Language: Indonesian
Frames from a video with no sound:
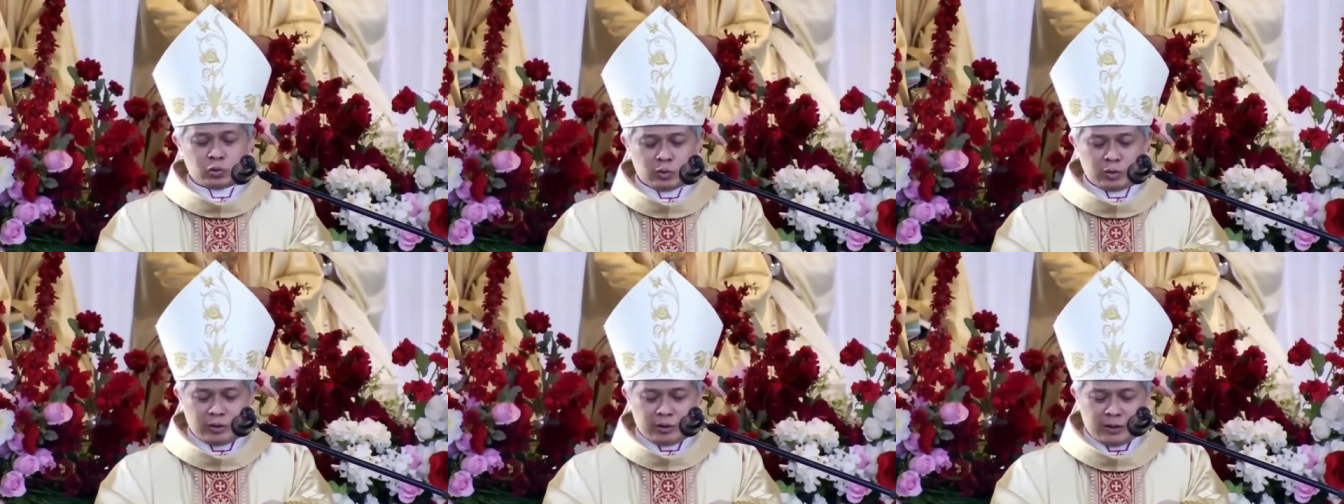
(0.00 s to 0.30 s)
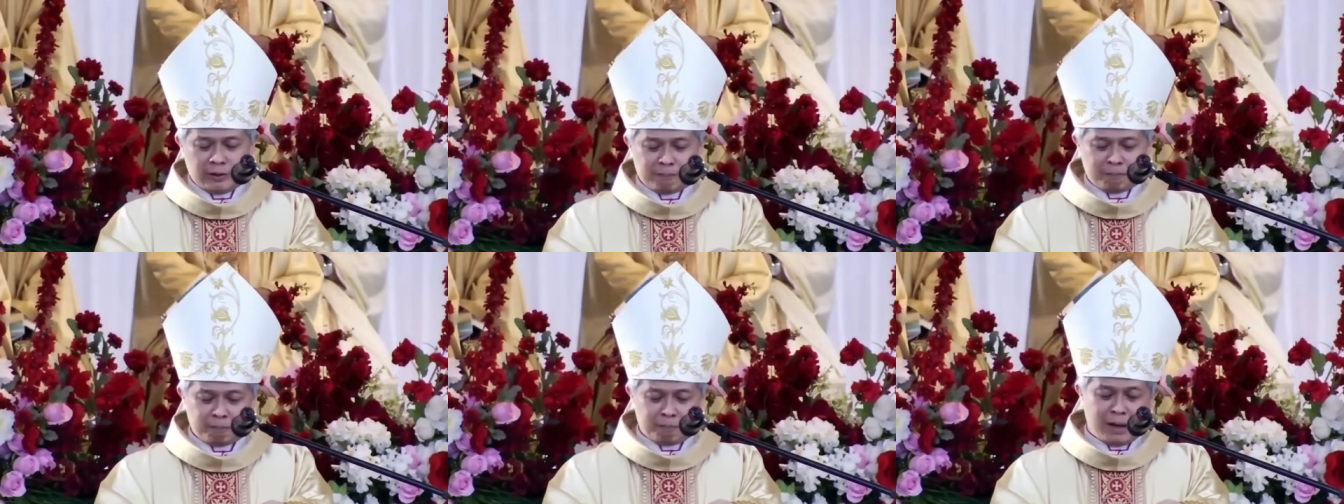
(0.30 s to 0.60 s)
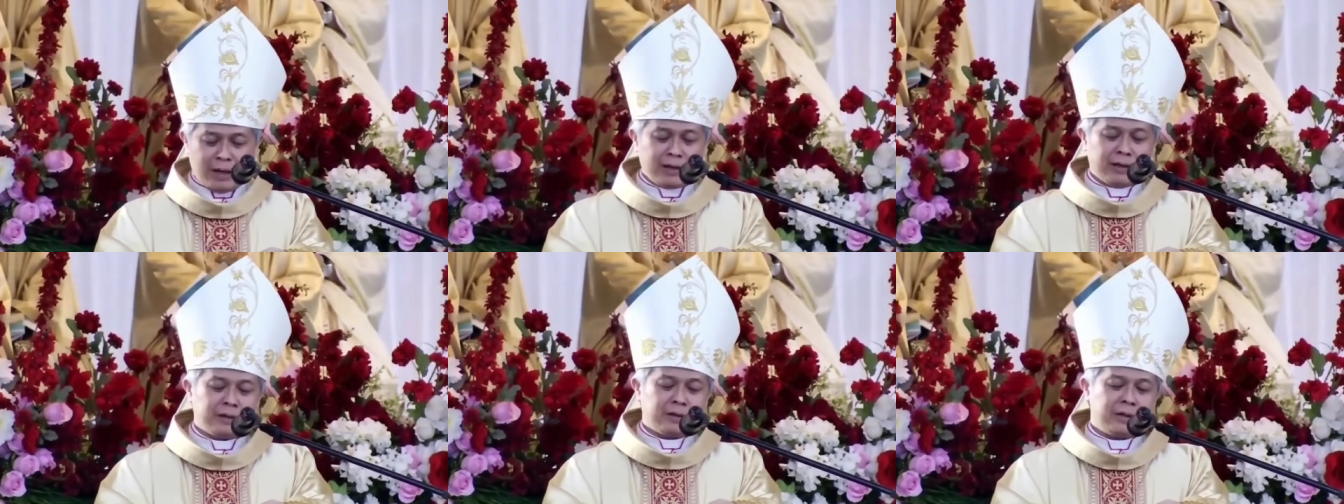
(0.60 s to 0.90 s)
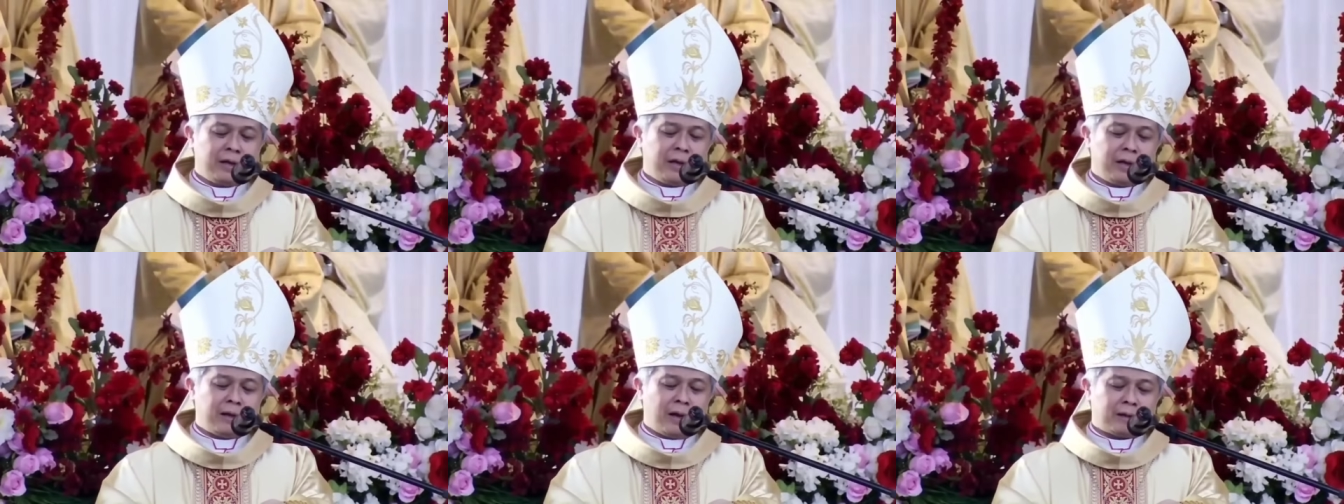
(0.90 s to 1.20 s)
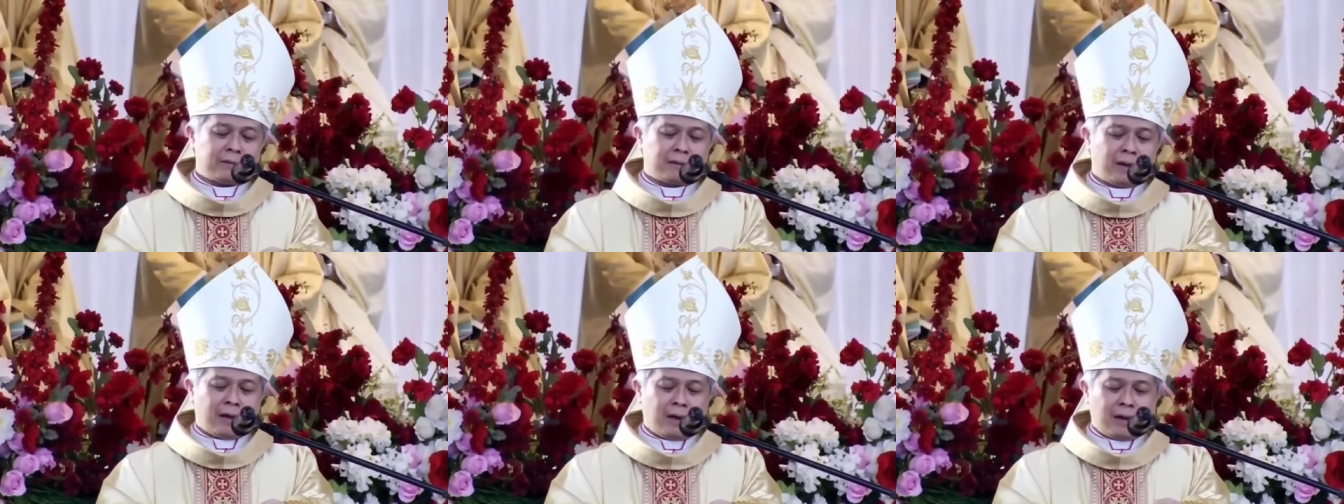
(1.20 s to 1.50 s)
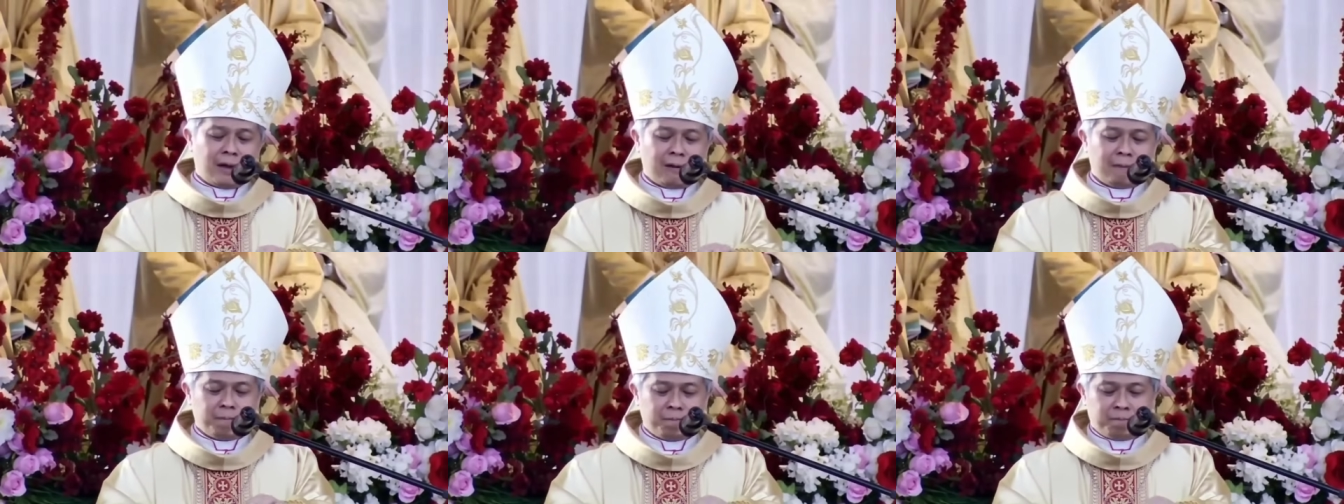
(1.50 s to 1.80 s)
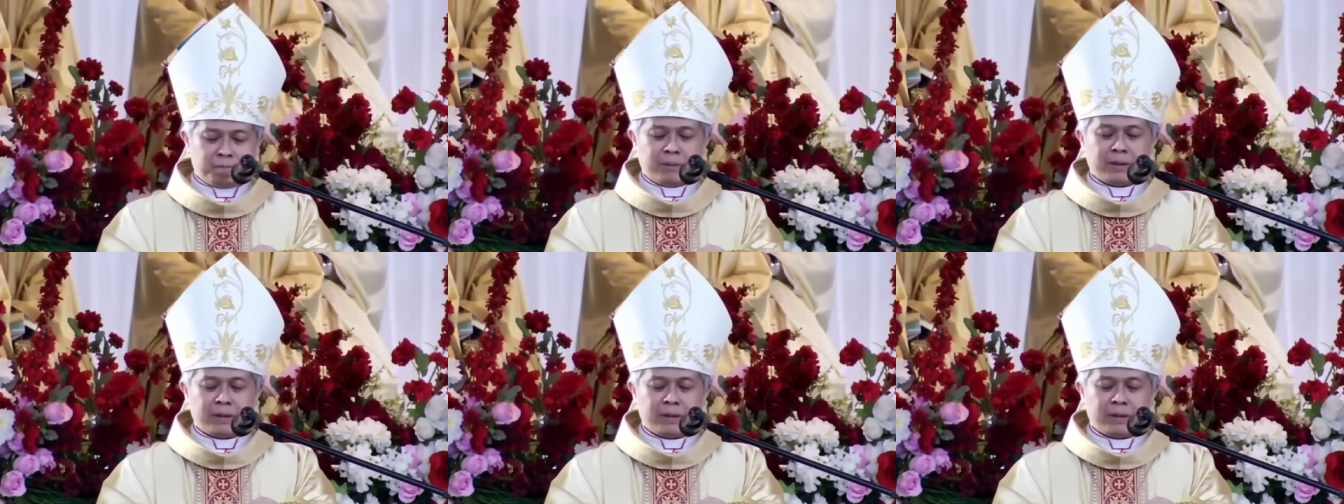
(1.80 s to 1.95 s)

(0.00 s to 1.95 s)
di panitia Natal,